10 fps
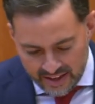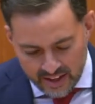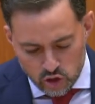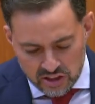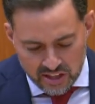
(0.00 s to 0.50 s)

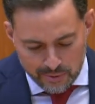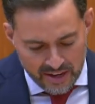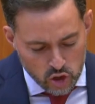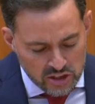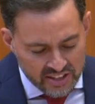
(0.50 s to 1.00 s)
que lejos de
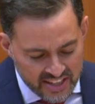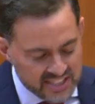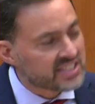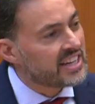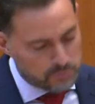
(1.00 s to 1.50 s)
servir a los
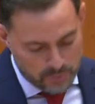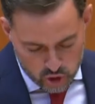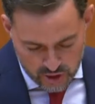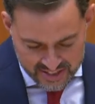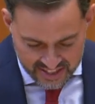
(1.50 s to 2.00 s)
intereses de las
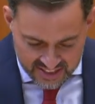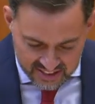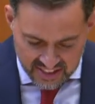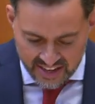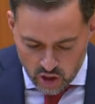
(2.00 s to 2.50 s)
personas de
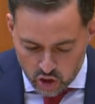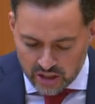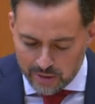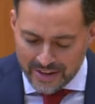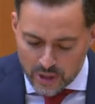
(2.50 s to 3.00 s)
Castilla y
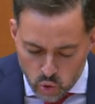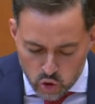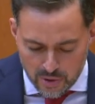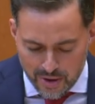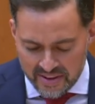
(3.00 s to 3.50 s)
León, servirá
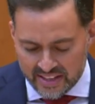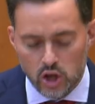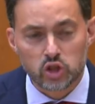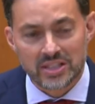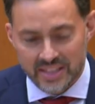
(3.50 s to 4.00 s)

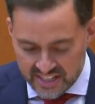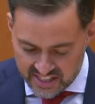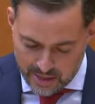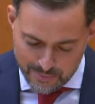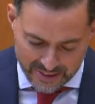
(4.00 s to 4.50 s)
exclusivamente a los
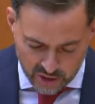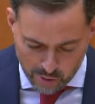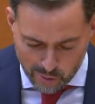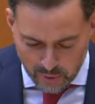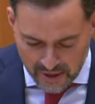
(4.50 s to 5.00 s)
intereses del
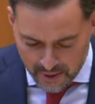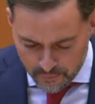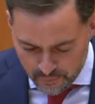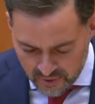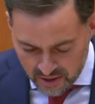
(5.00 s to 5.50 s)
Partido Popular,